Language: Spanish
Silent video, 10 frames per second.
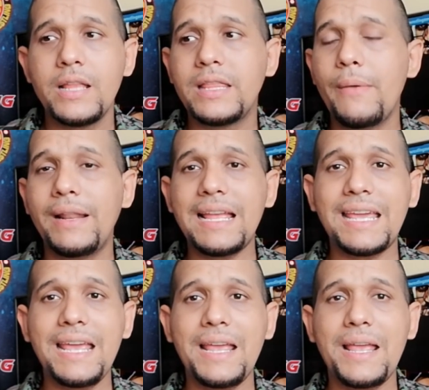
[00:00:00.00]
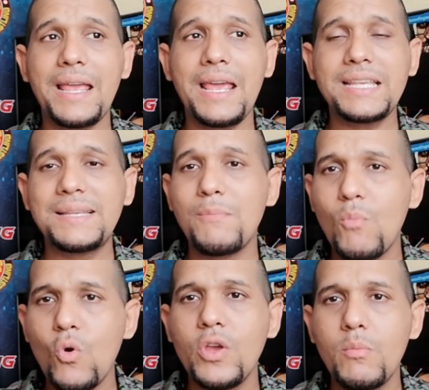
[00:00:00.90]
De verdad que es
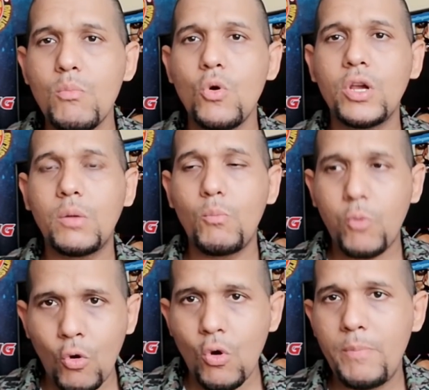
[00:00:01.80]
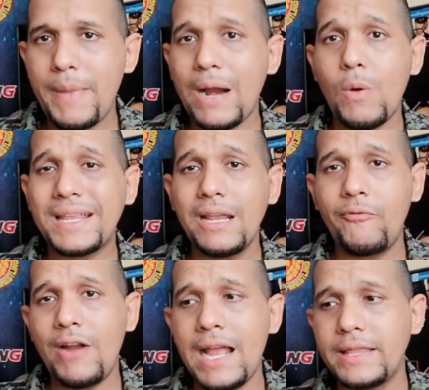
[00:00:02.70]
muy, muy cool para cualquier
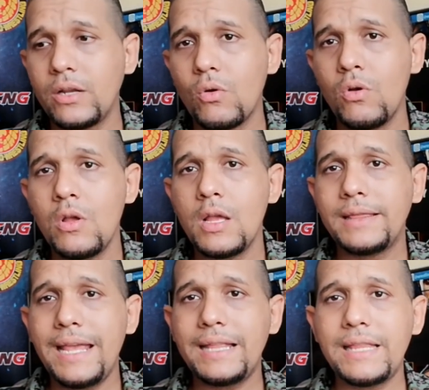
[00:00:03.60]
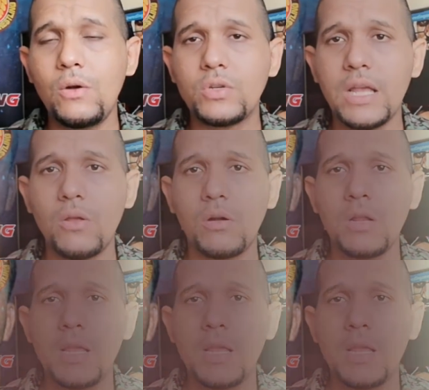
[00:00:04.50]
fanático de este luchador